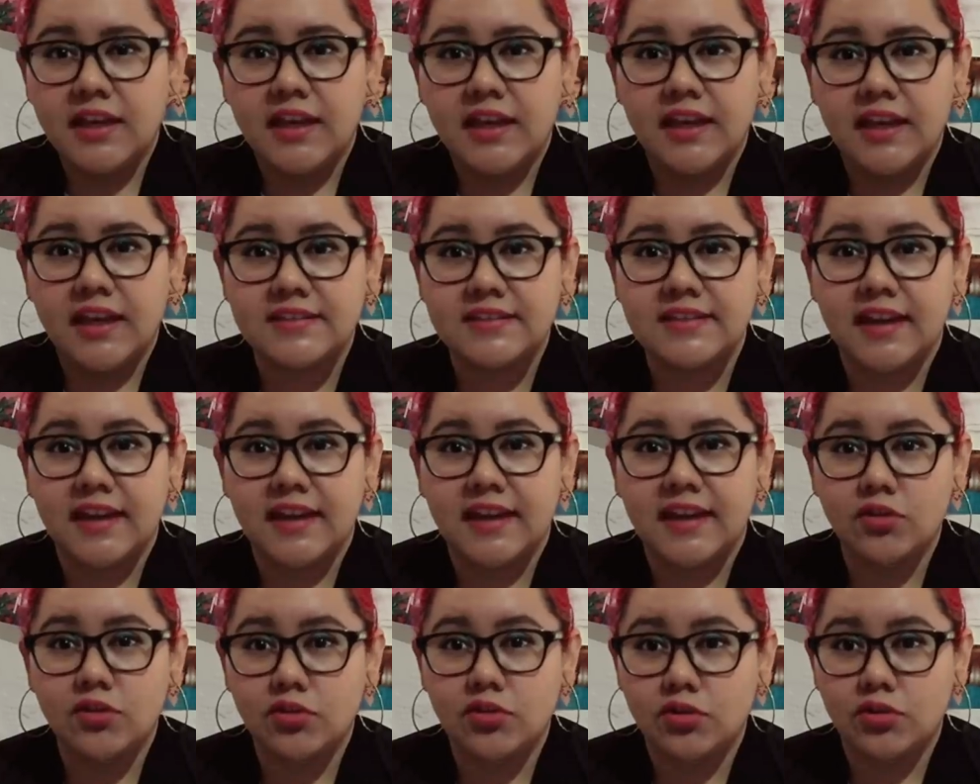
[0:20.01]
es
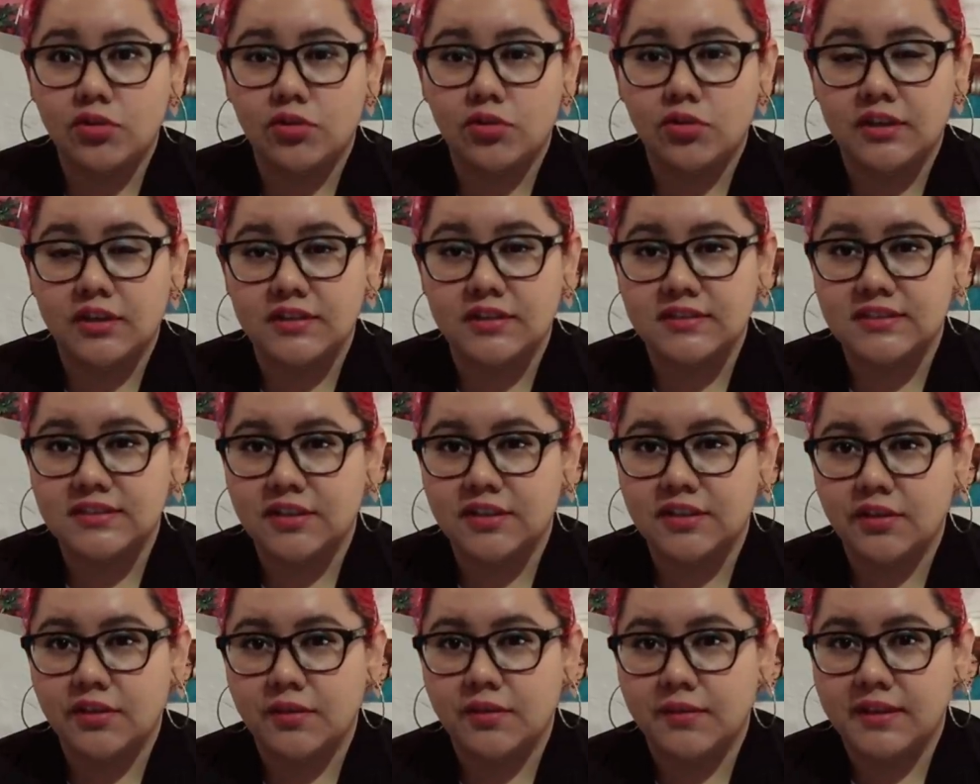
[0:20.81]
algo con lo que he
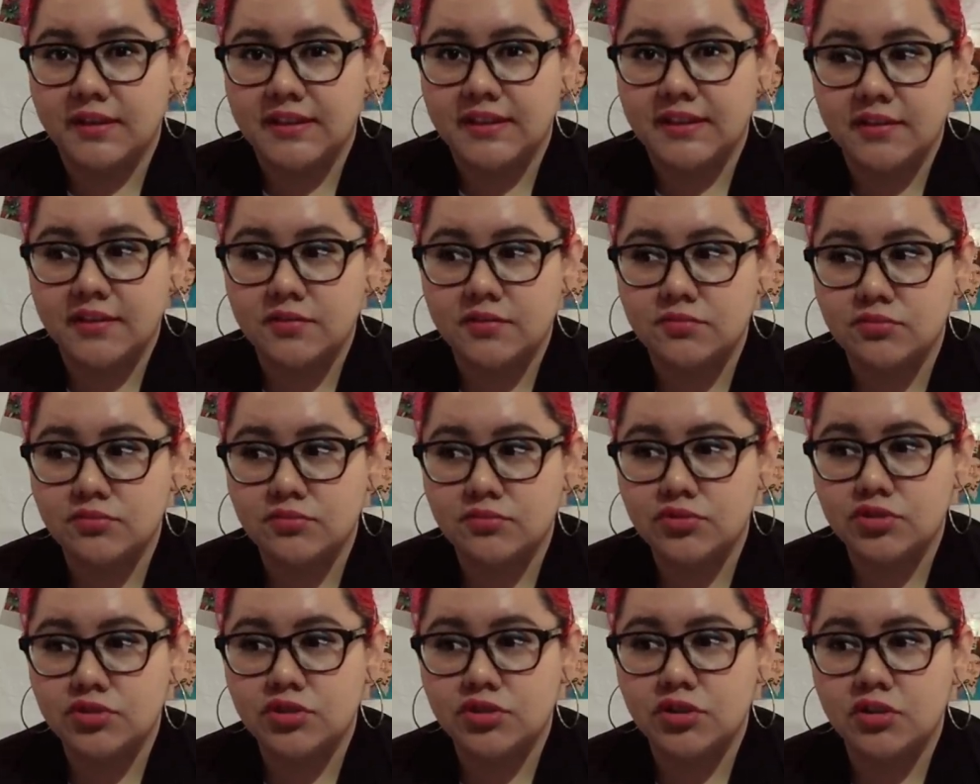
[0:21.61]
estado debatiendo
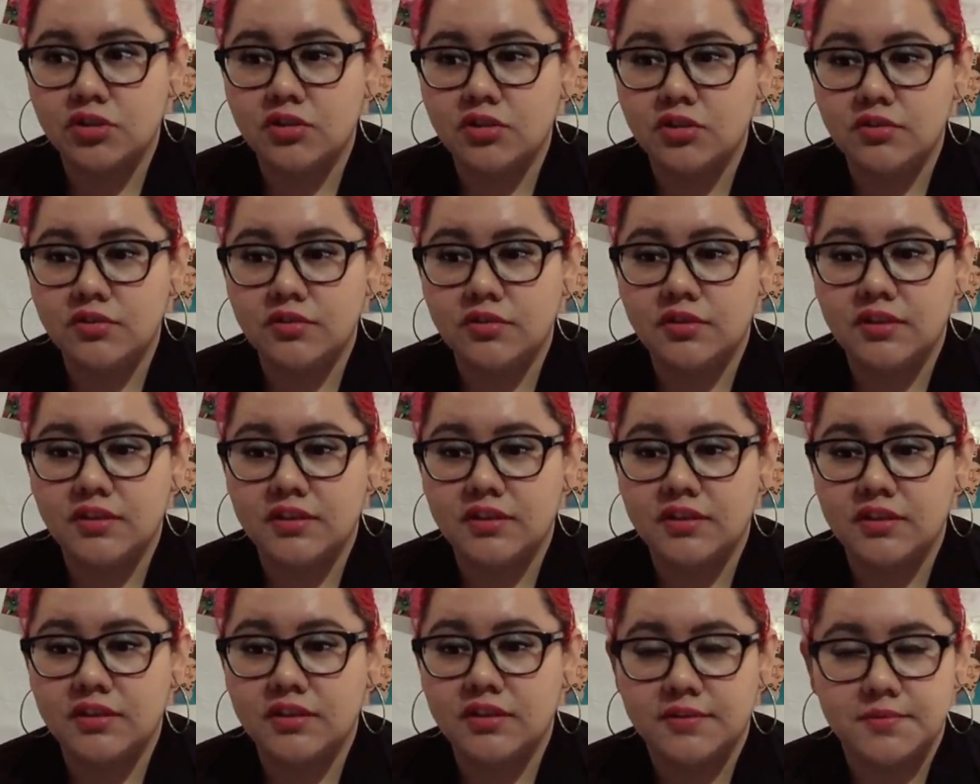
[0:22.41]
mucho.
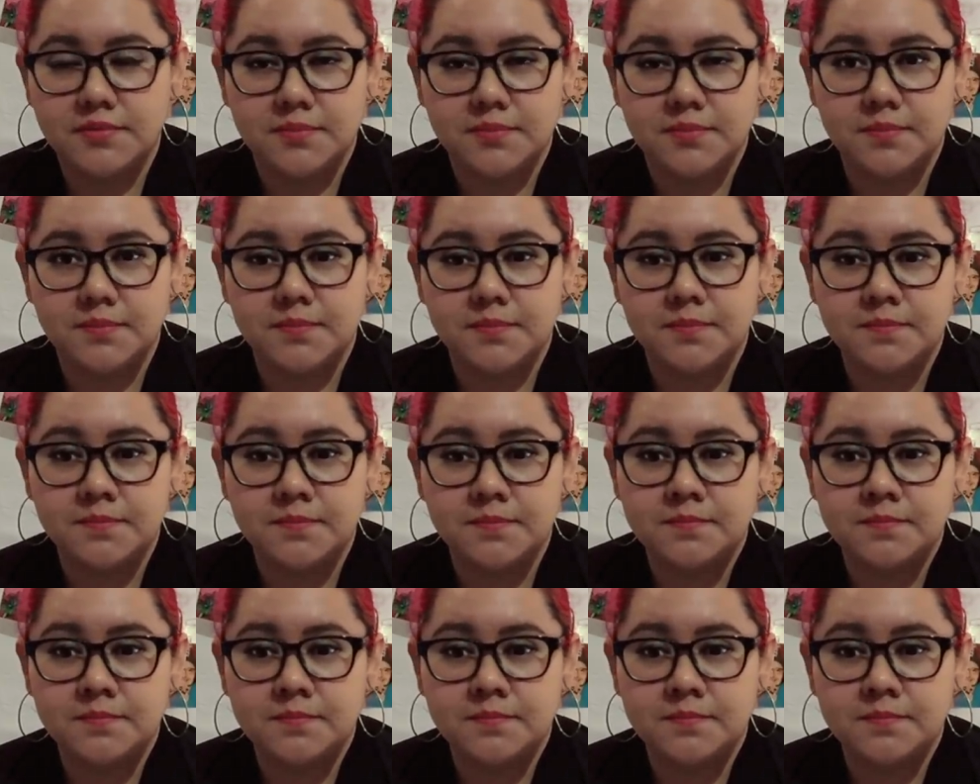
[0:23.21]
Em,